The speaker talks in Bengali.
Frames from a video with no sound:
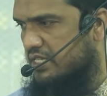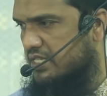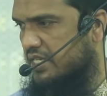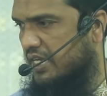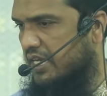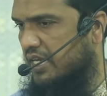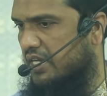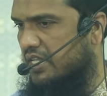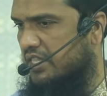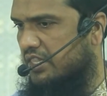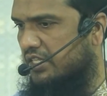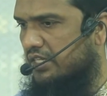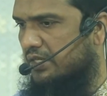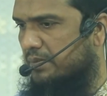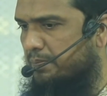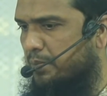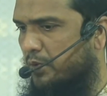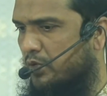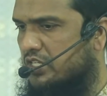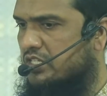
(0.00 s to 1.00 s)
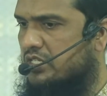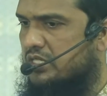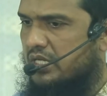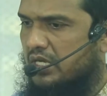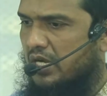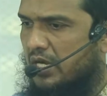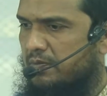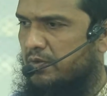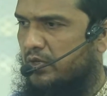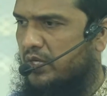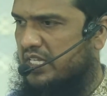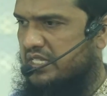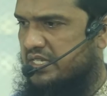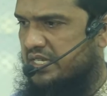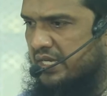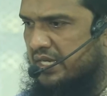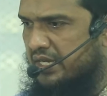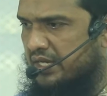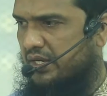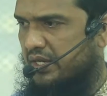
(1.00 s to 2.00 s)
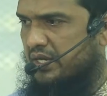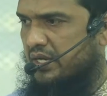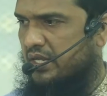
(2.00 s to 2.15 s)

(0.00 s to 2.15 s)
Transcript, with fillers: সেখানে তিনি পরিষ্কার বলেছেন